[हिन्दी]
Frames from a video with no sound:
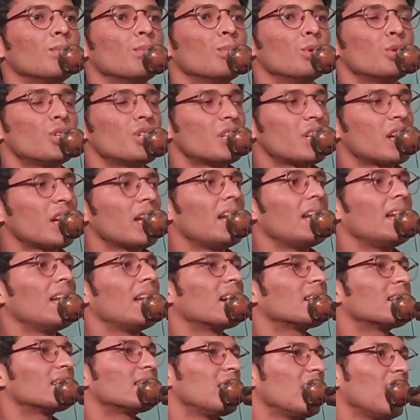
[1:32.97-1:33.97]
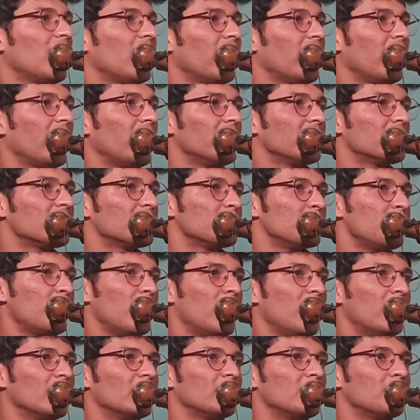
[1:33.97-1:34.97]
मुश्किल लगता है इस
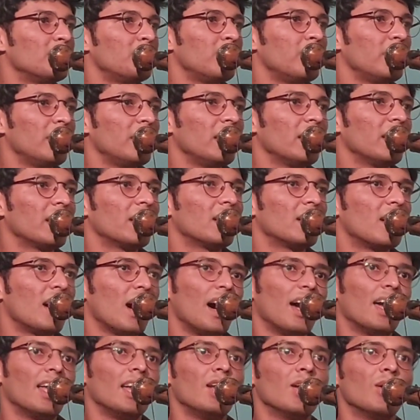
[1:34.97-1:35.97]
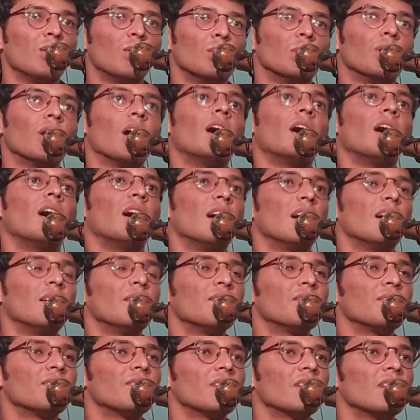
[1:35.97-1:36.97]
बात पे कायल होना
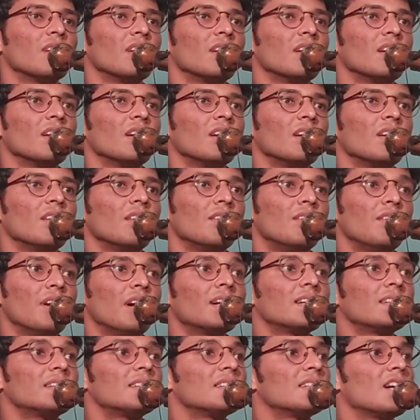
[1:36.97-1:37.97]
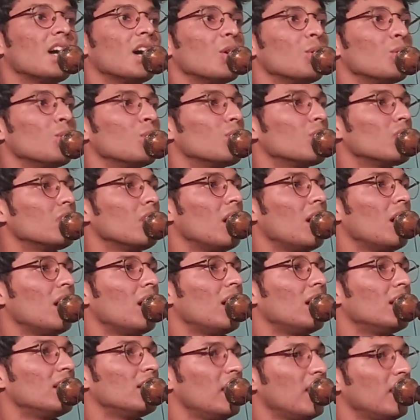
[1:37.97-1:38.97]
वक्त का रुकना
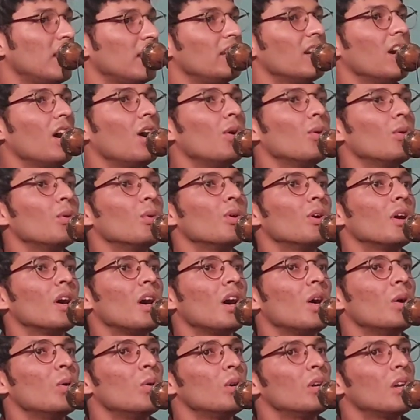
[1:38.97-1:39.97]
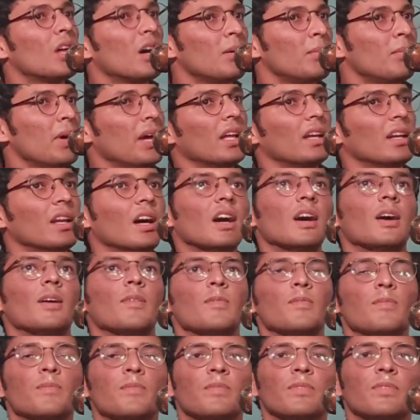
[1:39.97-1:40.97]
दरियाओं का उल्टा बहना
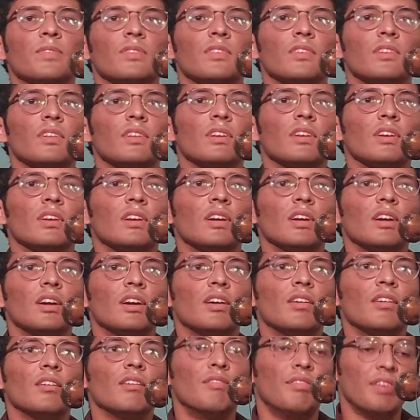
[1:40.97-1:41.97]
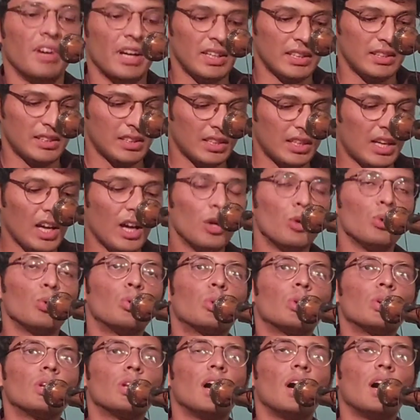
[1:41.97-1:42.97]
वक्त का
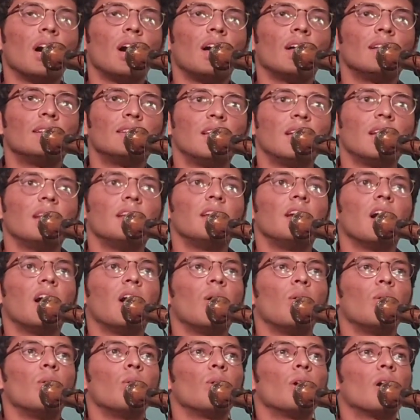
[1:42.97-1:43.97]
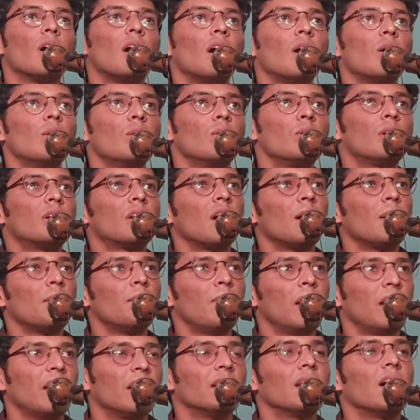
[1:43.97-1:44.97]
रुकना दरियाओं का उल्टा
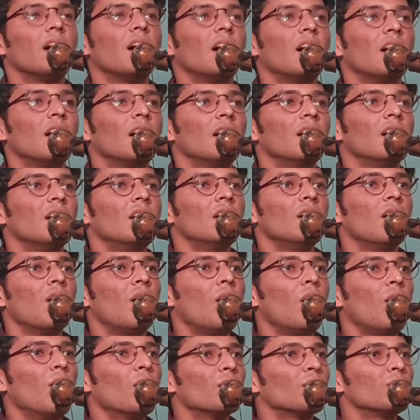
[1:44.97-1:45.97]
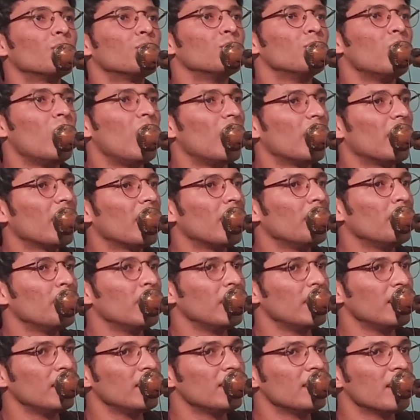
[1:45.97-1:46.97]
बहना और तुम्हारा
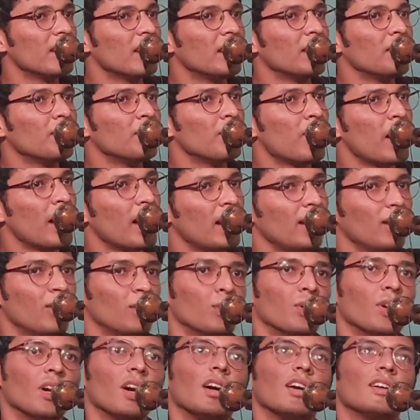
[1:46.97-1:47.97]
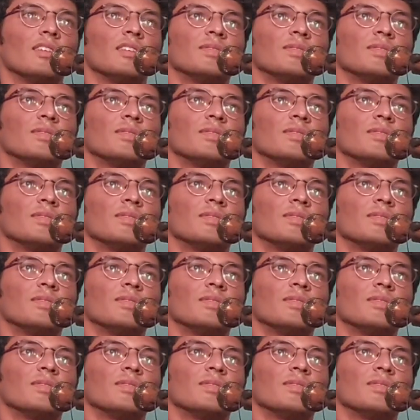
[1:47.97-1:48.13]
मेरी जानब मायल होना